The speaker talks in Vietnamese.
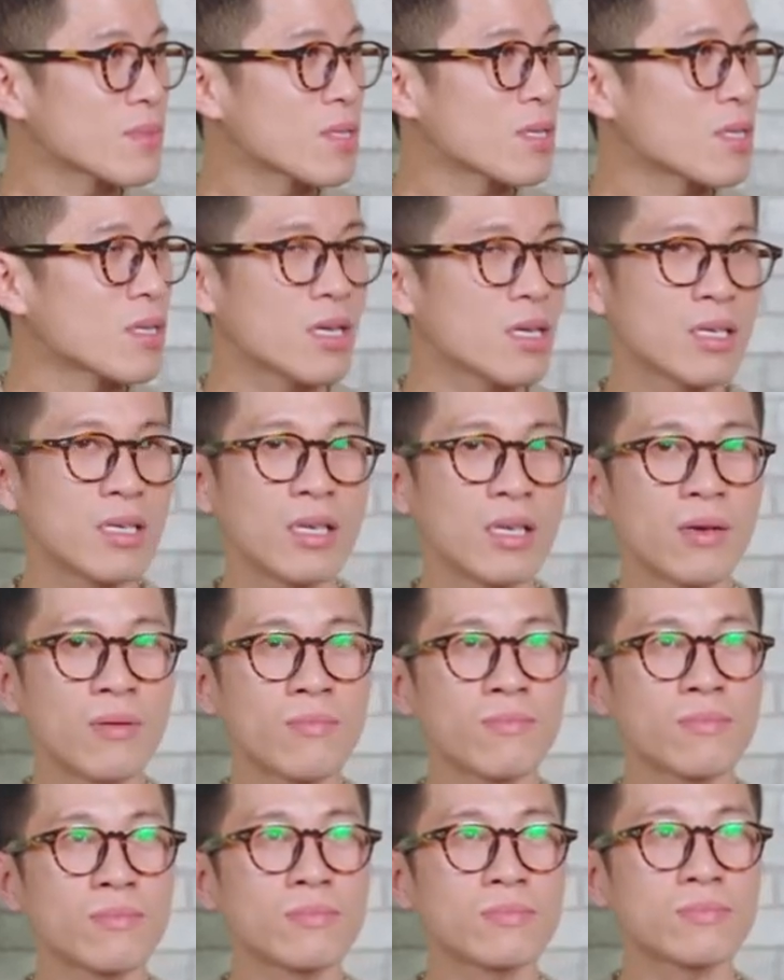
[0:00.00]
Anh nghĩ là
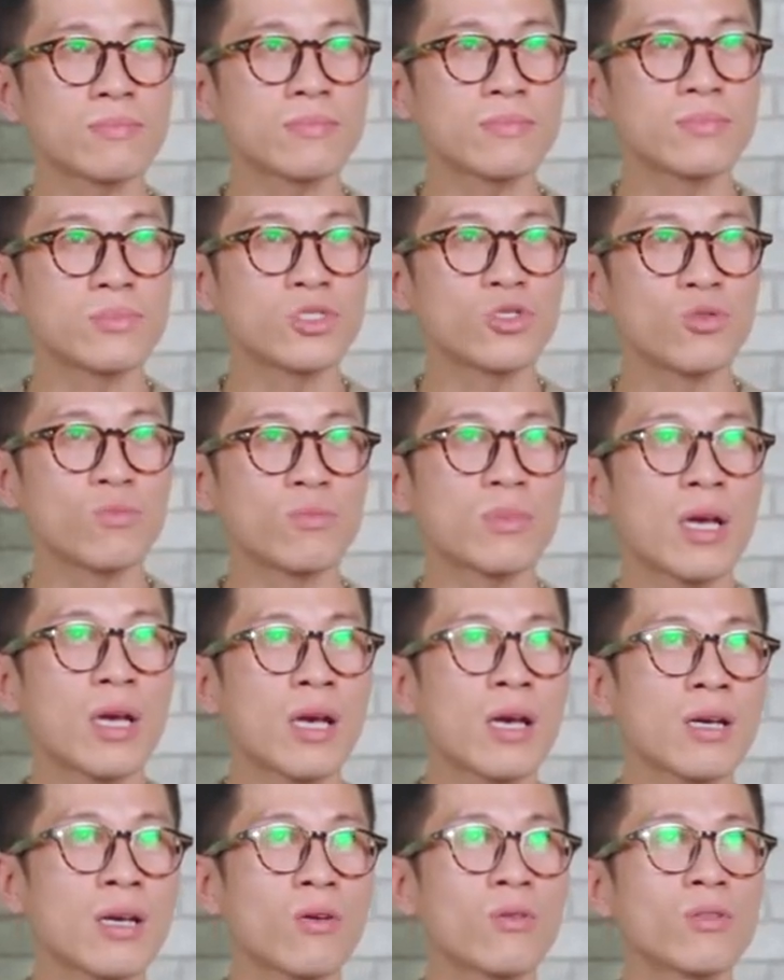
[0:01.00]
chúng
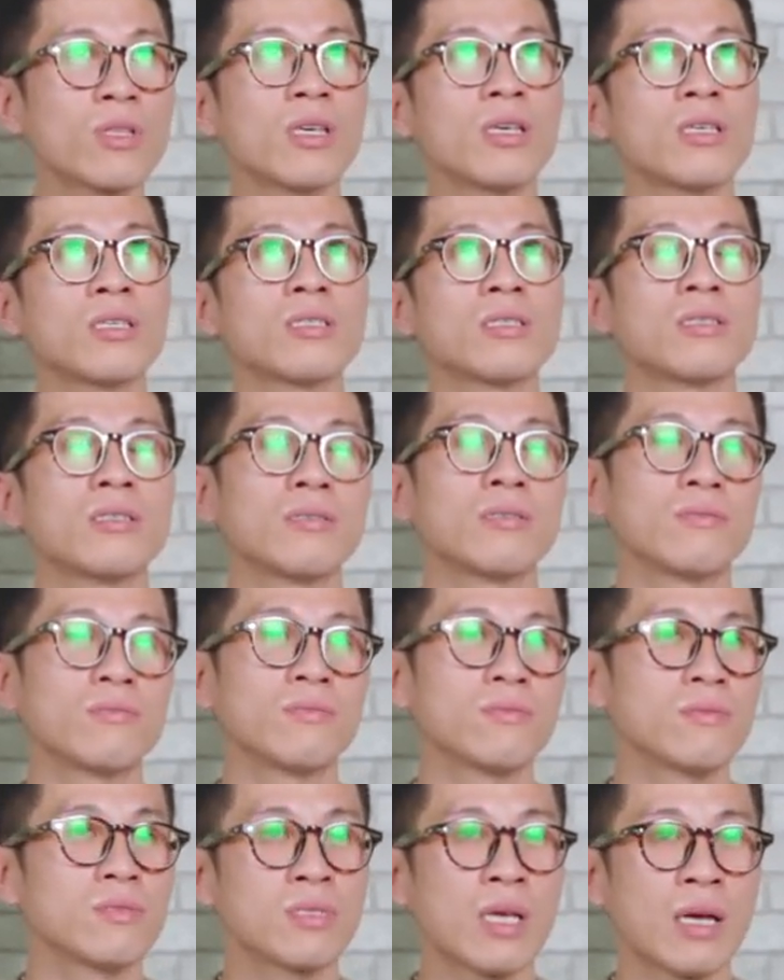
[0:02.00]
ta có thể
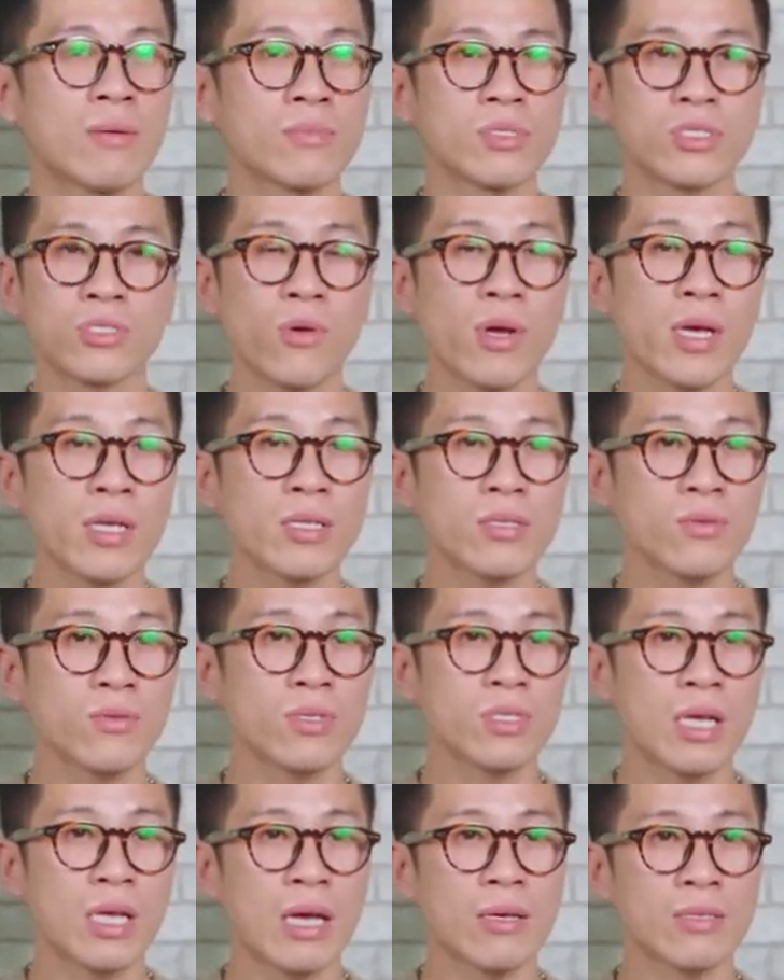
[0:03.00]
giảm stress rồi
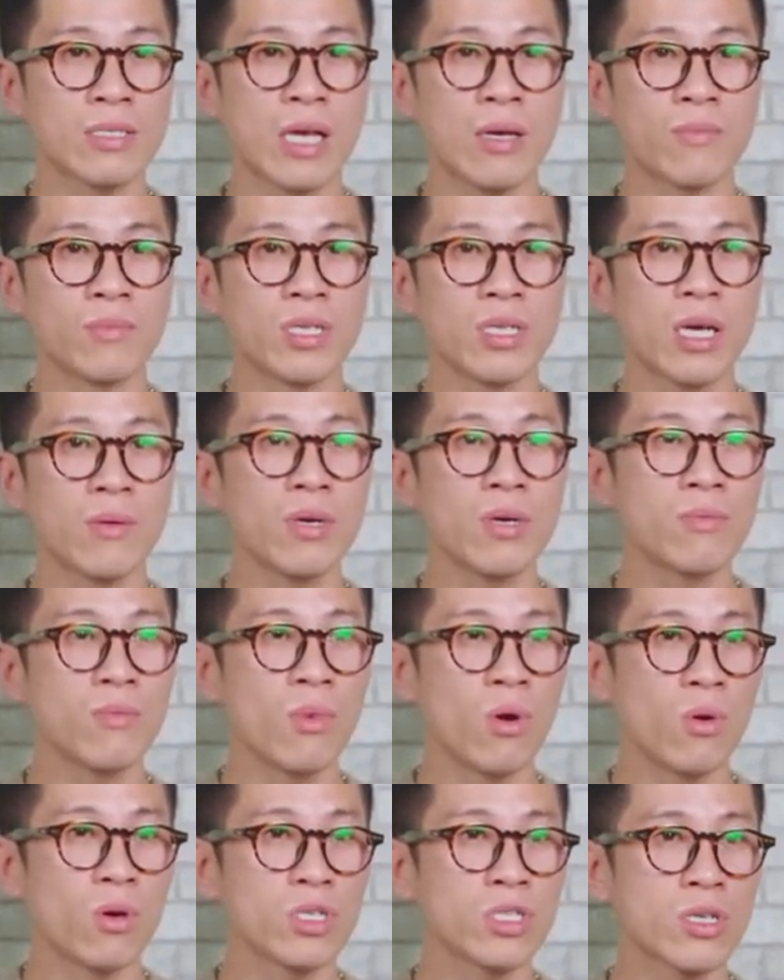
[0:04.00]
giảm, giảm những cái bức
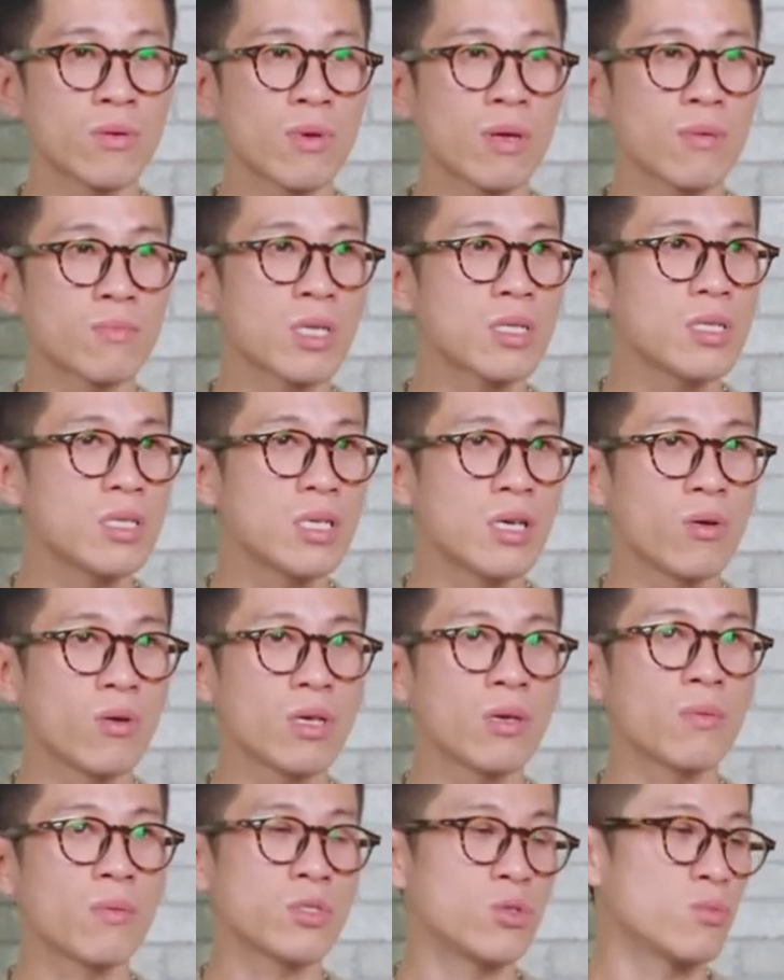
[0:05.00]
bối trong lòng rất nhiều
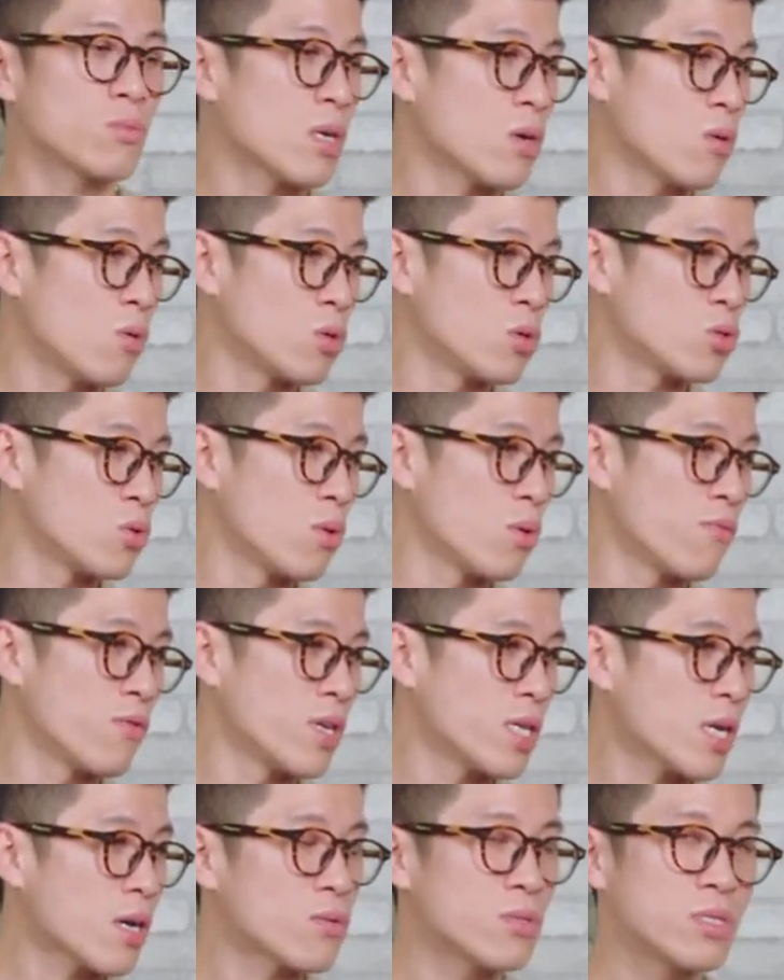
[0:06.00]
khi mà chúng ta ngồi xuống với
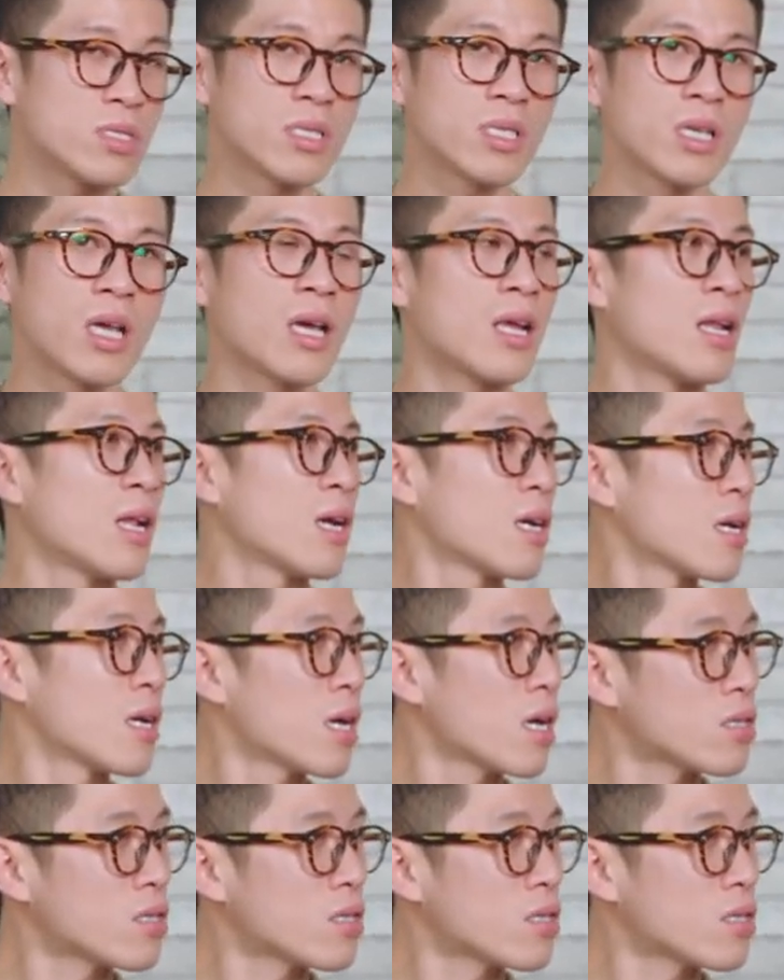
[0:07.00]
nhau như thế này, lắng nghe từ